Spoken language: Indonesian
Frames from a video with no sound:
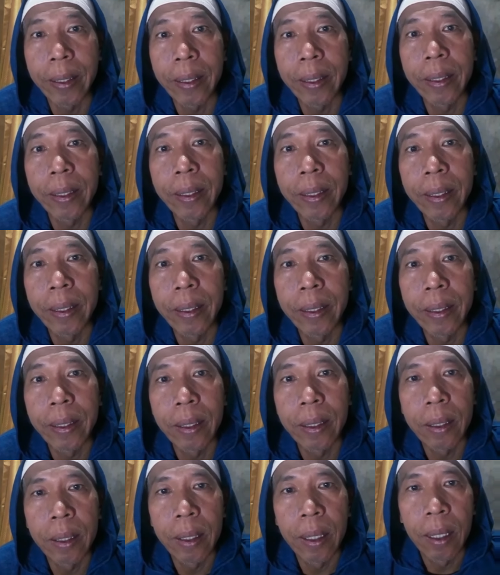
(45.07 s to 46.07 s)
obatnya
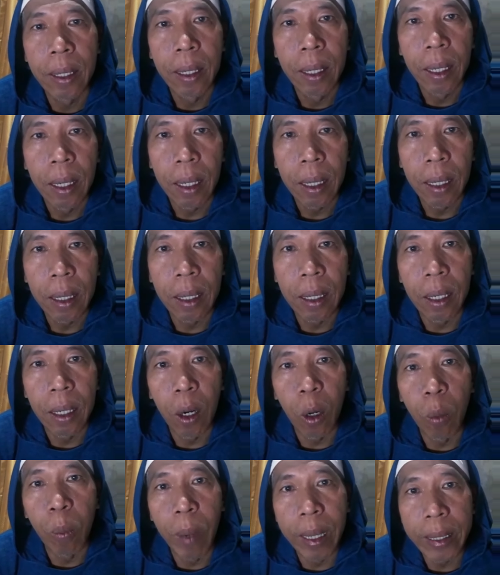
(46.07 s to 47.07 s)
apa ya e,
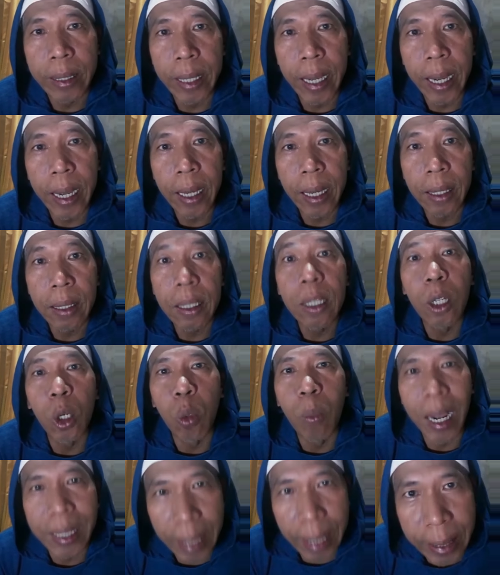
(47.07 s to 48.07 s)
obatnya di
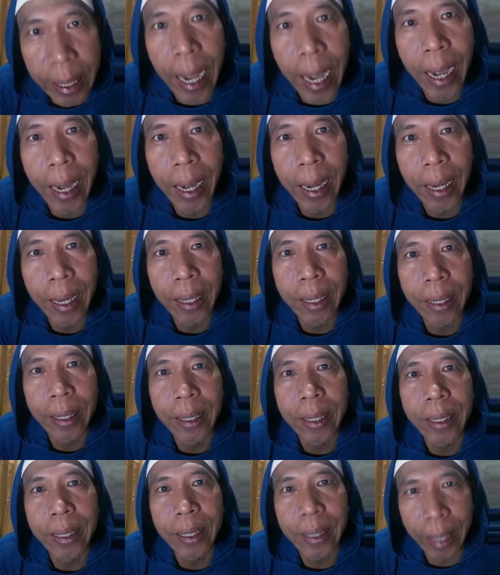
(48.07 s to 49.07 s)
rumah saja
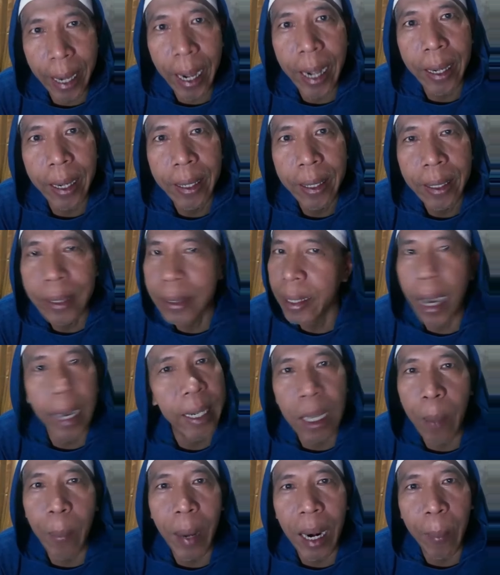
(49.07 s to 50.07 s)
ya
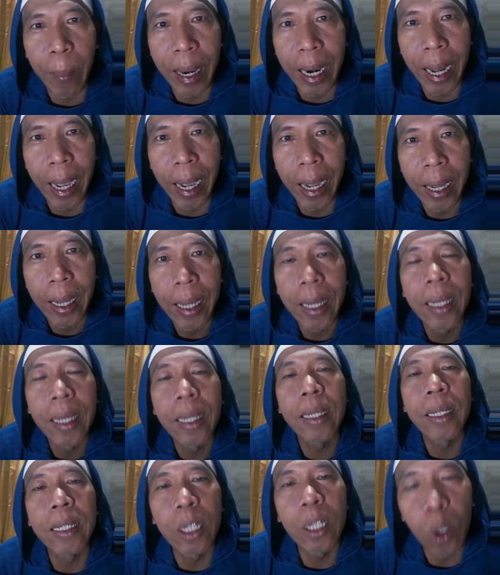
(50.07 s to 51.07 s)
jangan kemana-mana
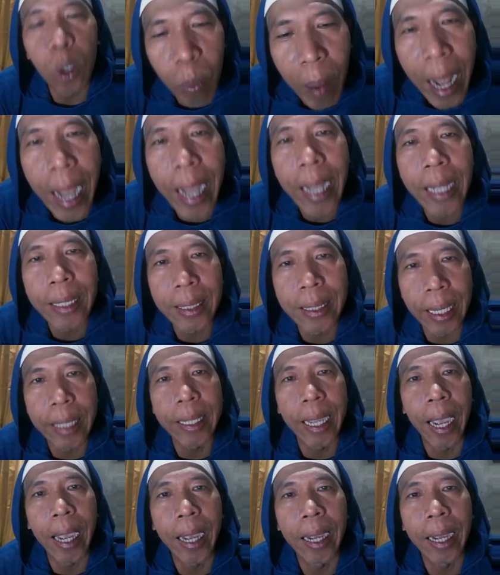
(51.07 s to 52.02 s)
di rumah saja